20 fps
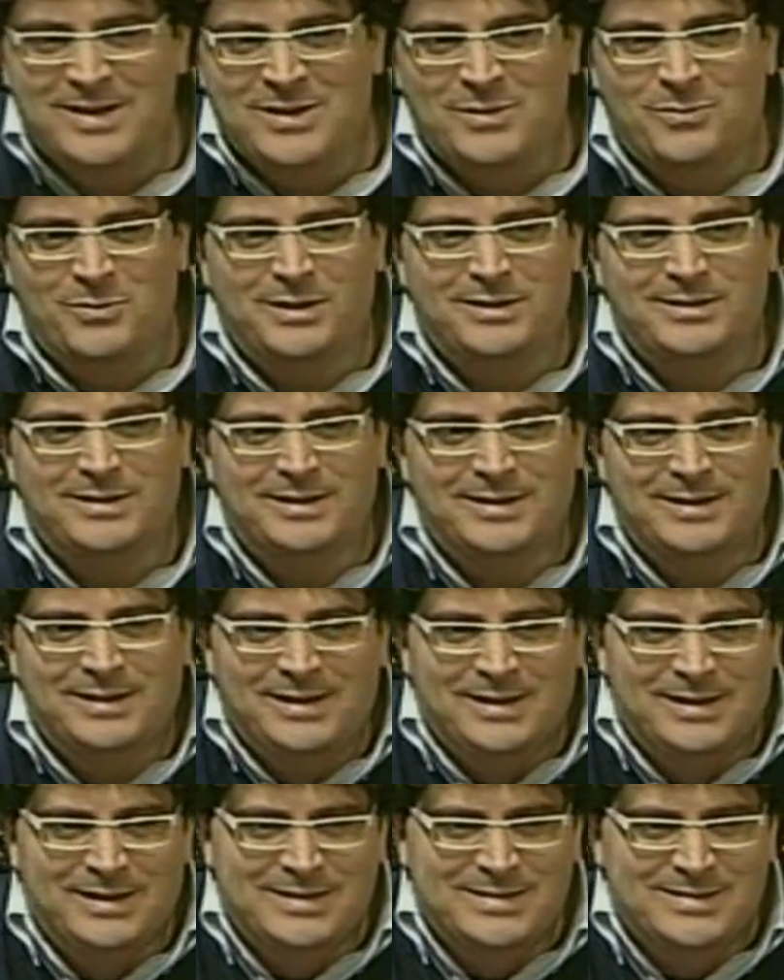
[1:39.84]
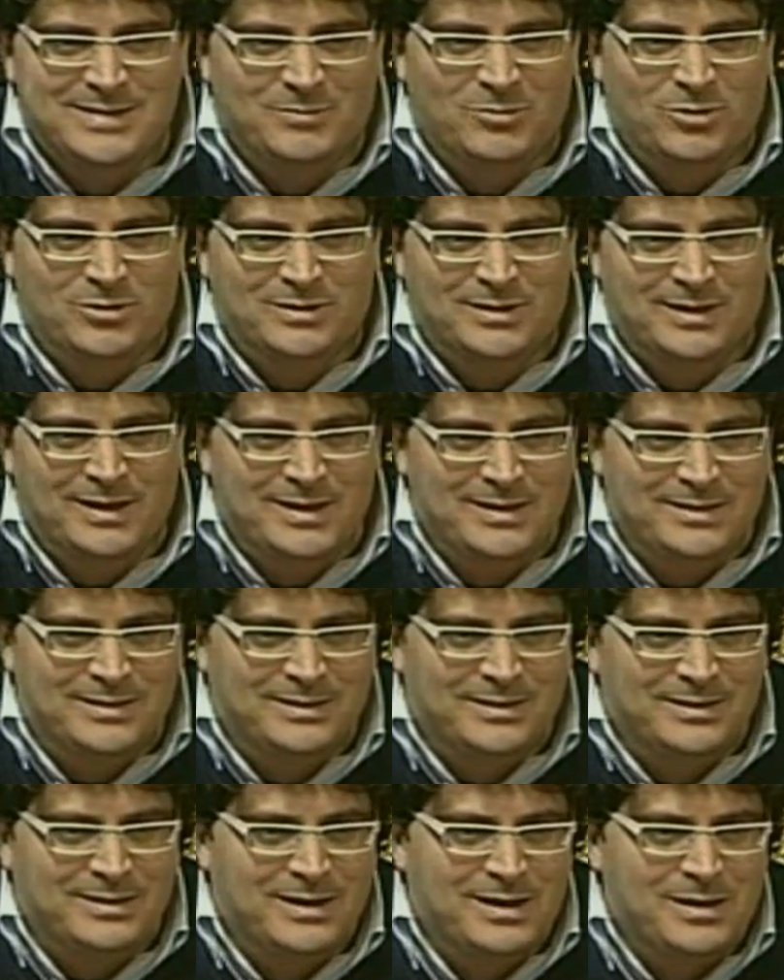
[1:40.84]
Quindi eh, stiamo
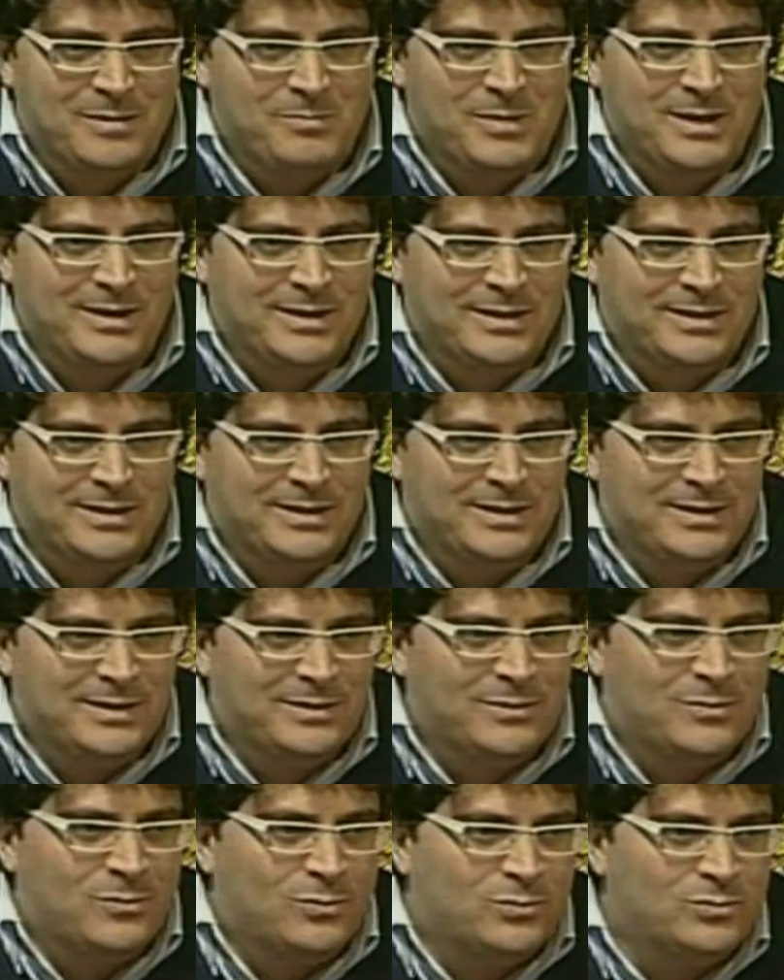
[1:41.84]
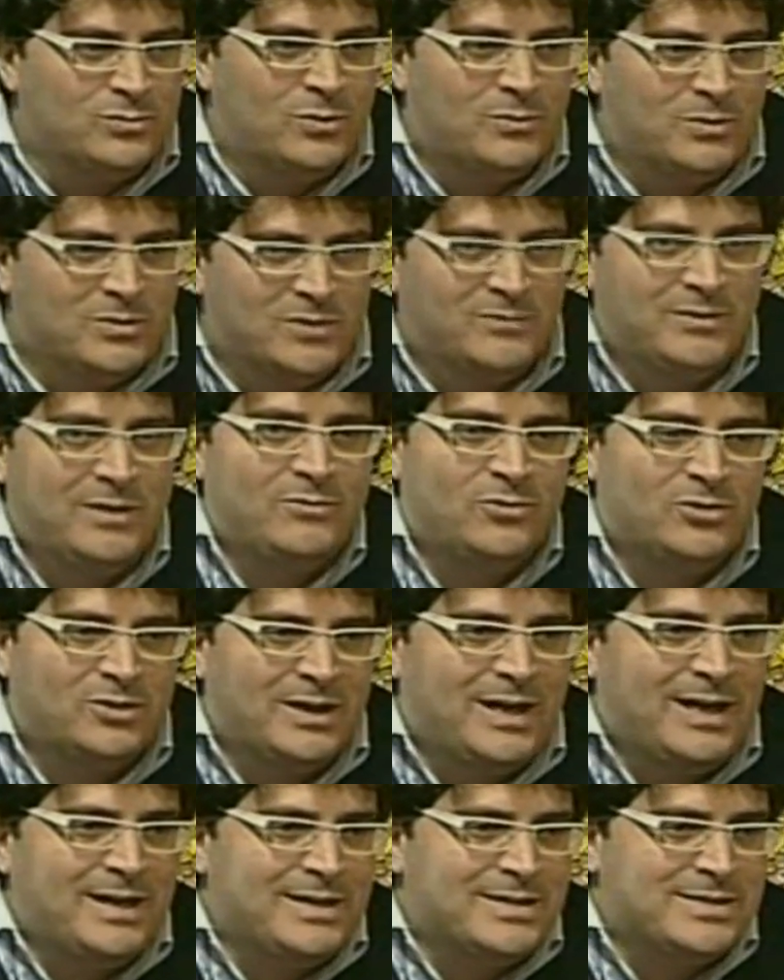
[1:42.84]
attenti, è bene che uno quando va a
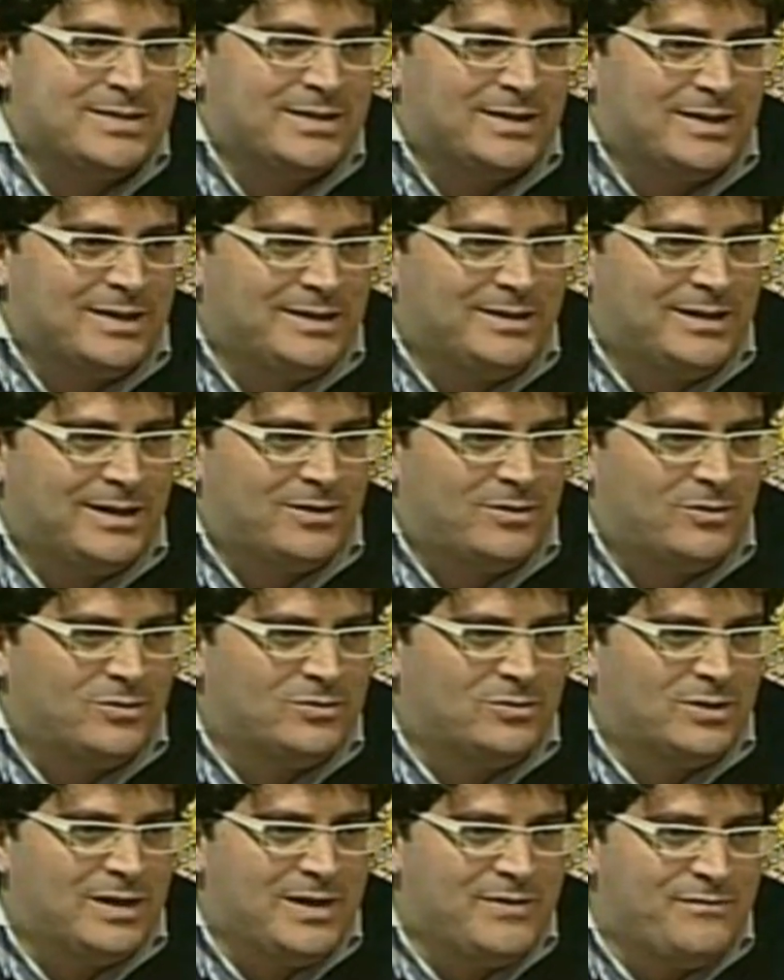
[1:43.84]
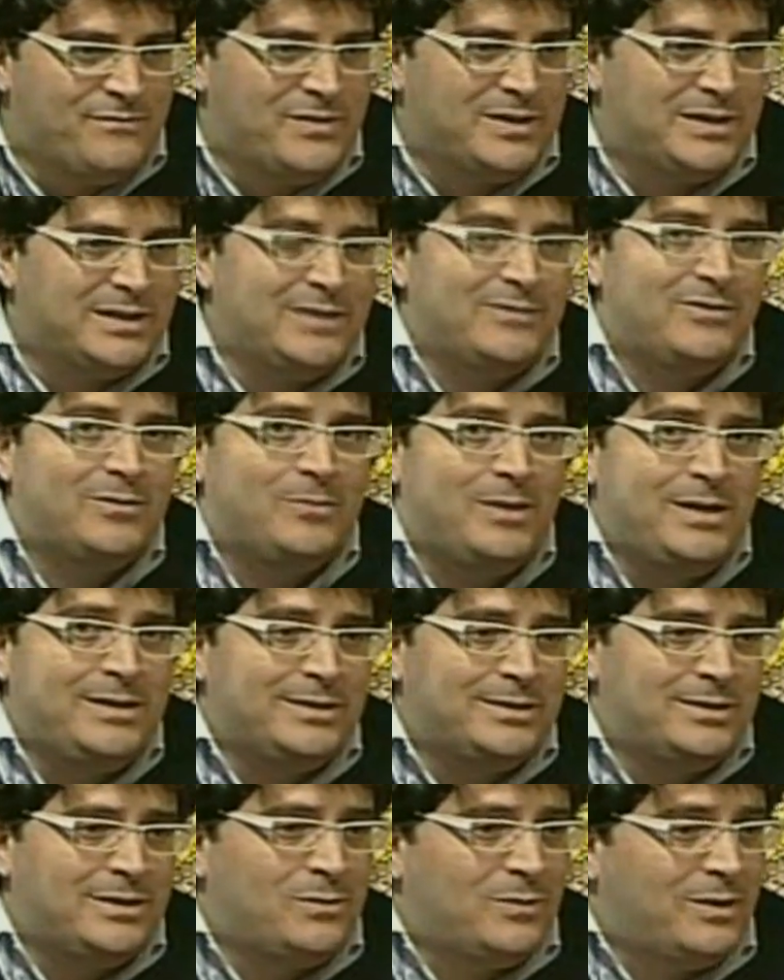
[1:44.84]
votare si renda conto effettivamente
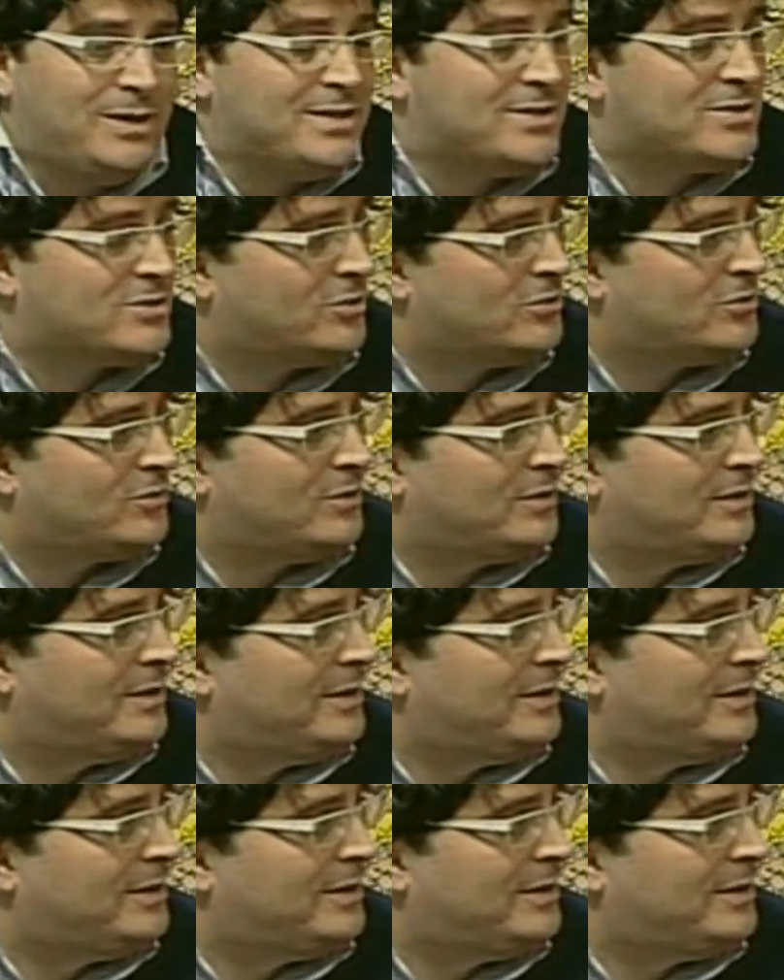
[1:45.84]
Capito, di però, quali sono però,